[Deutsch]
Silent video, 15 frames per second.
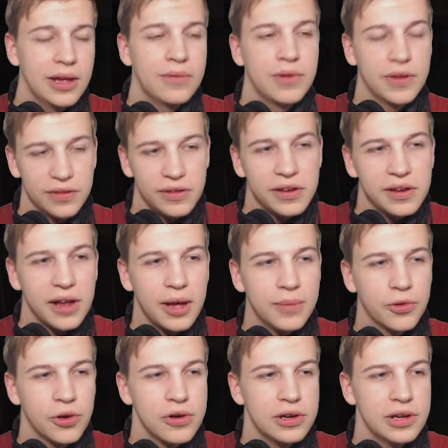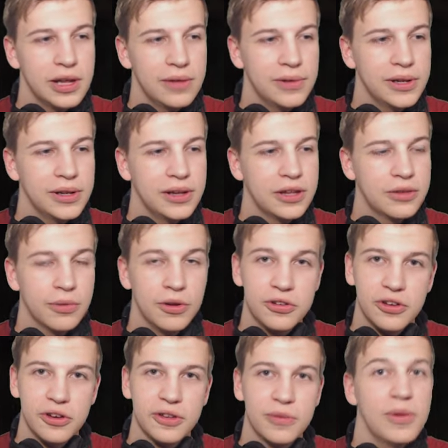Wir sind in einem neuen Level. Ich
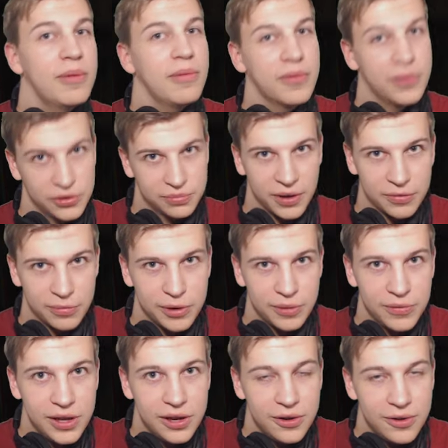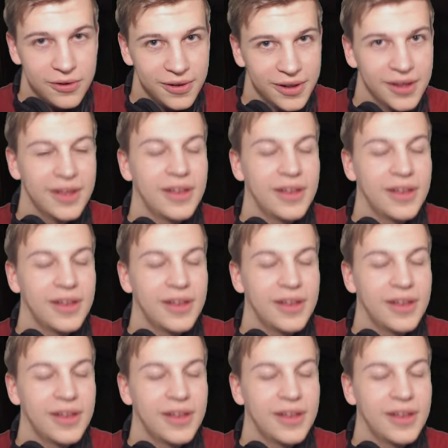wünsche euch wie immer viel Spaß mit dem Video.